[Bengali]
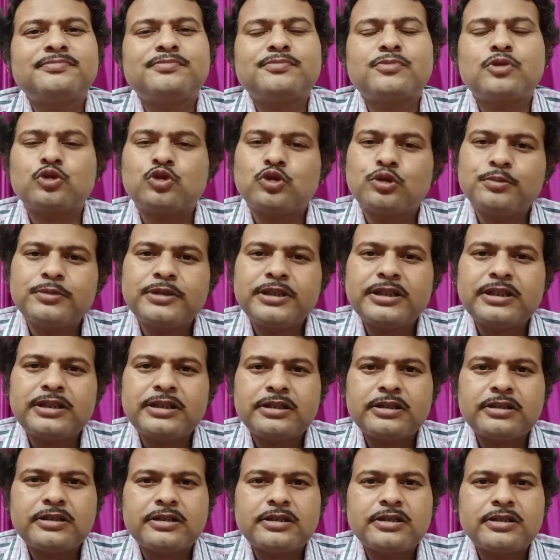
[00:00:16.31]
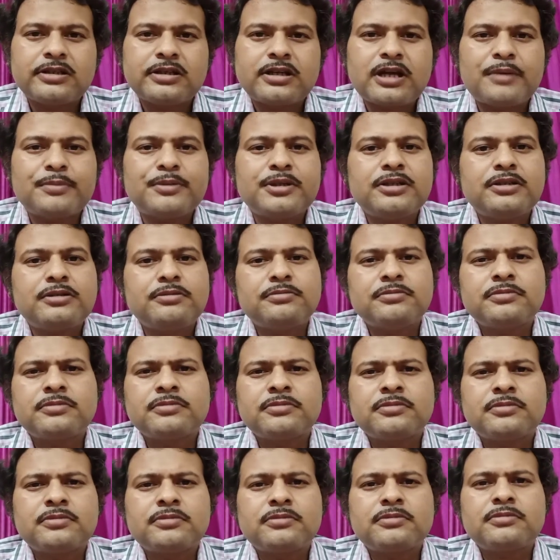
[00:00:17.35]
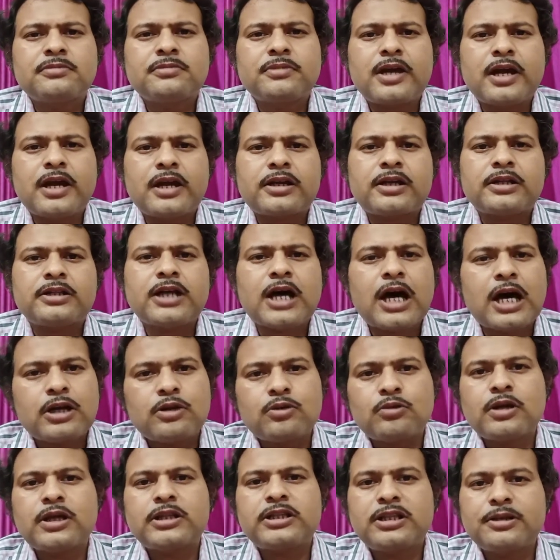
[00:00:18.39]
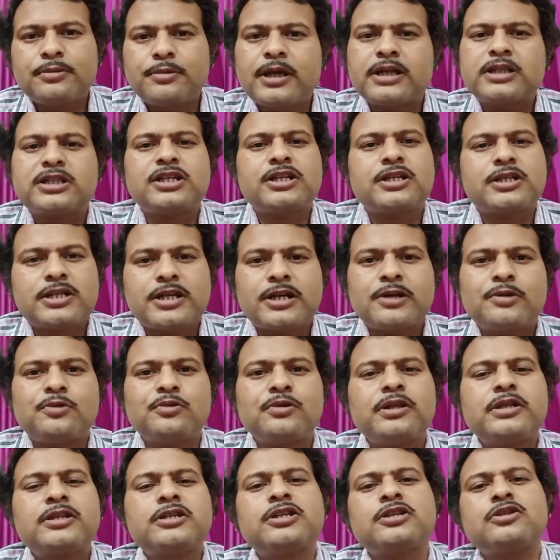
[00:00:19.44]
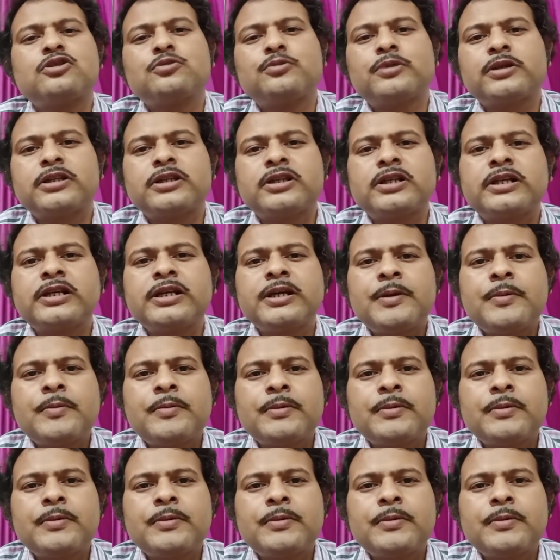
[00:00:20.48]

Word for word: প্রথম দিন আমি একটা ধারণা দেবার চেষ্টা করেছি তোমাদেরকে